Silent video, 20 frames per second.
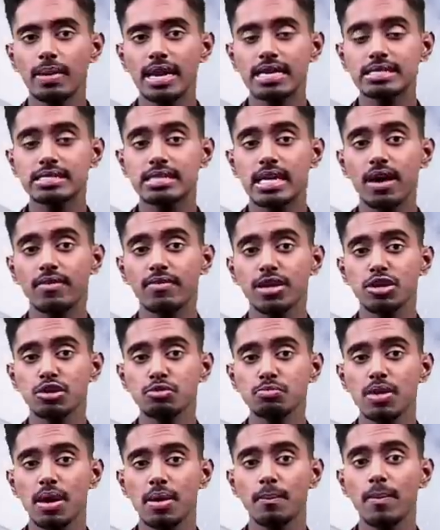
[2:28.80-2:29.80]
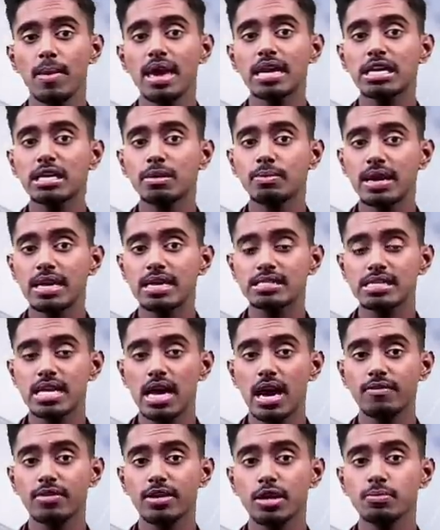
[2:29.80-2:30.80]
மலேசியாவையும் மேற்கு
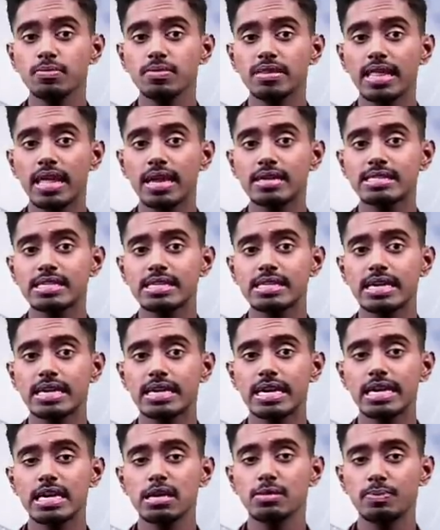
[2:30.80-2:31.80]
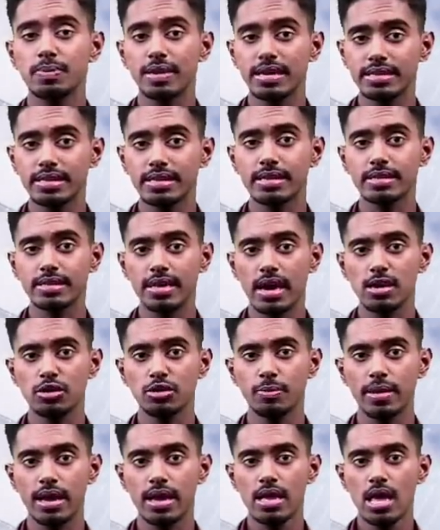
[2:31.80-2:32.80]
மலேசியாவையும் தென் சீன கடல்
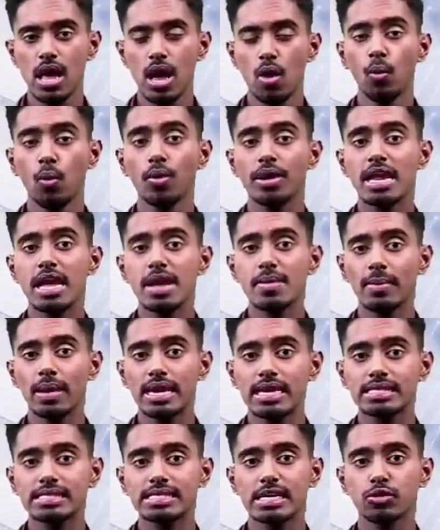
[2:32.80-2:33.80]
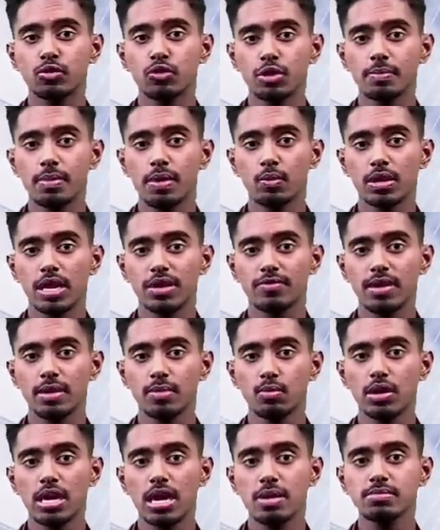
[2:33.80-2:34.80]
பிரித்திருந்தாலும் ஒரே மலேசிய குடும்ப
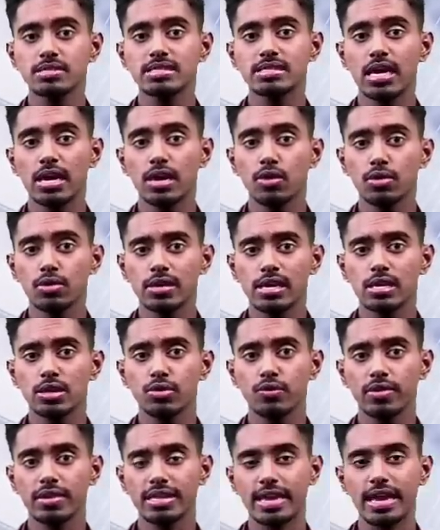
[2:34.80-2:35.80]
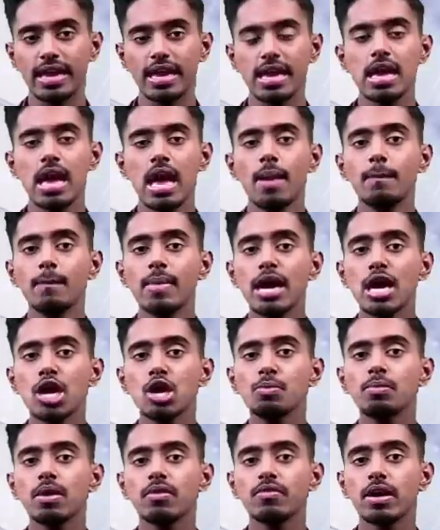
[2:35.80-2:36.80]
உணர்வின் மூலம் சகோதரத்துவத்தை
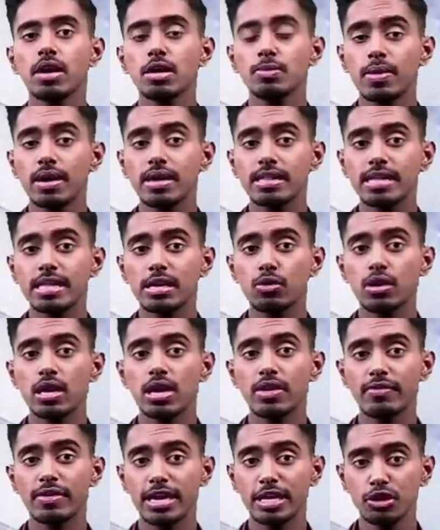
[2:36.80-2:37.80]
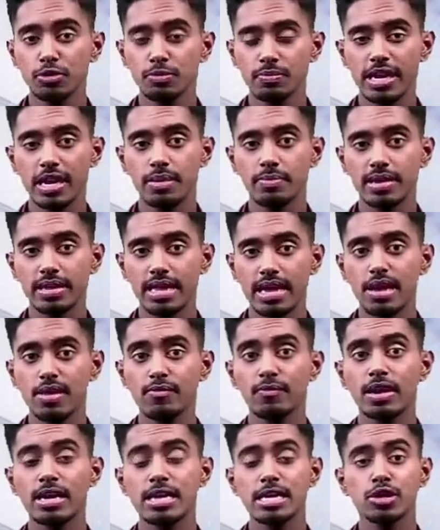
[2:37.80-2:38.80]
மேலும் வலுப்படுத்திக் கொள்ள வேண்டும் என்பதை
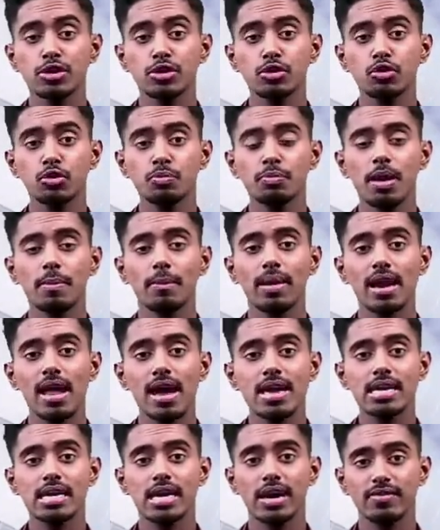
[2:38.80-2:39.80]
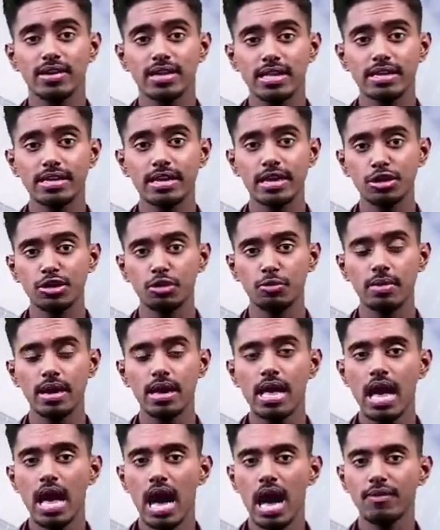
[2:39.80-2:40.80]
வலியுறுத்தும் மலாய் கவிதையையும்
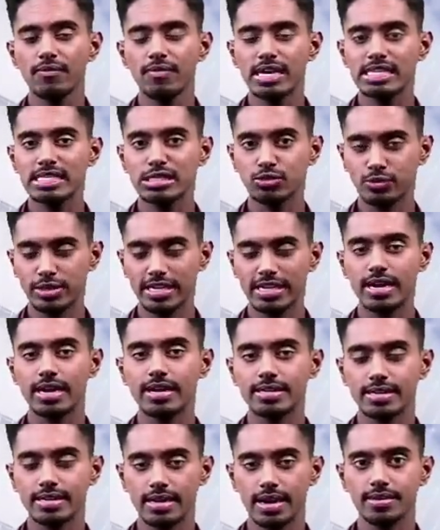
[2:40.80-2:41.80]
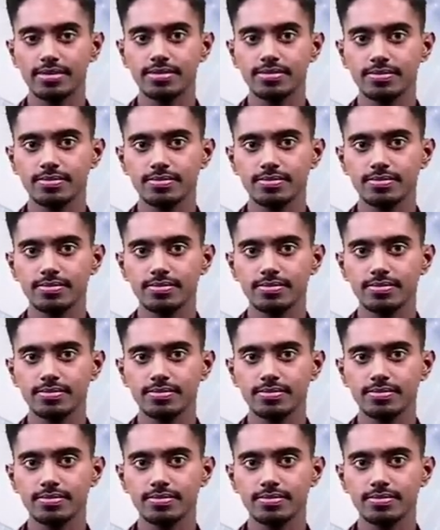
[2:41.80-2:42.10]
அவர் சுட்டிக்காட்டினார்